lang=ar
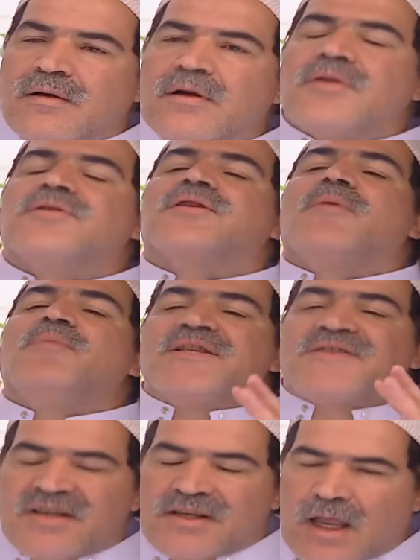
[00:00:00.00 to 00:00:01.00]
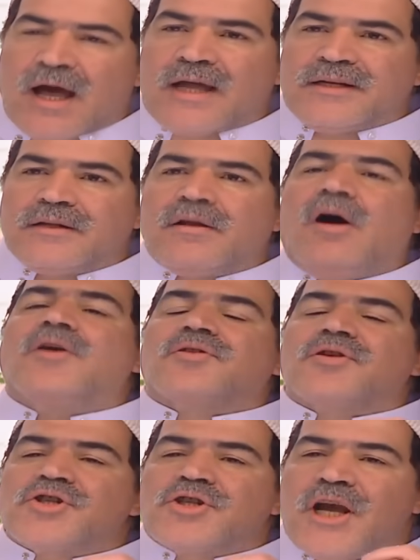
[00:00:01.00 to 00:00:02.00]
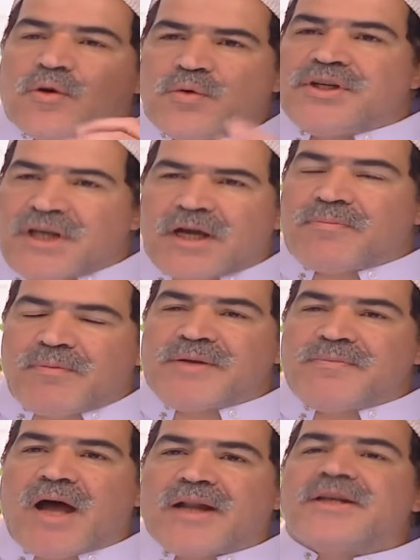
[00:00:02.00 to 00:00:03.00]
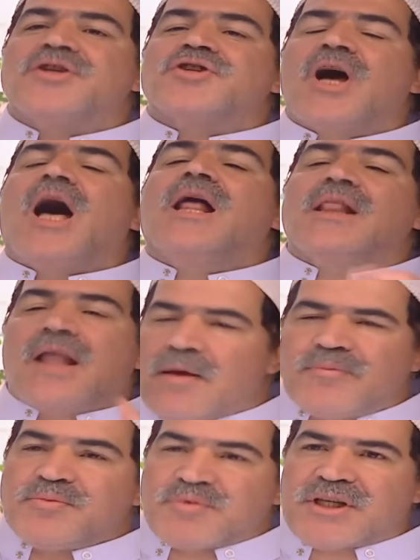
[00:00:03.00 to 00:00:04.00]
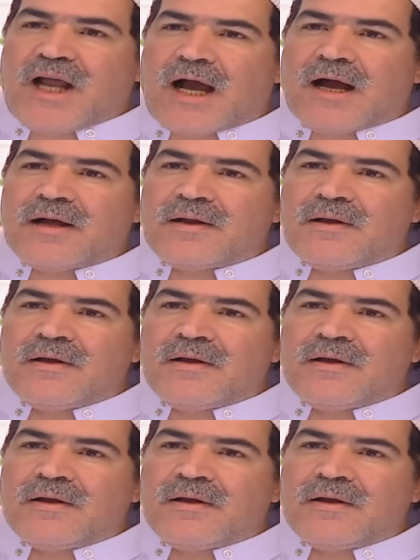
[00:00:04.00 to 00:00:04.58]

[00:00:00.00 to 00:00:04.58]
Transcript: اطمن سيد خالد حط رجليك وايديك بمي باردة إن شاء الله بيمشي الحال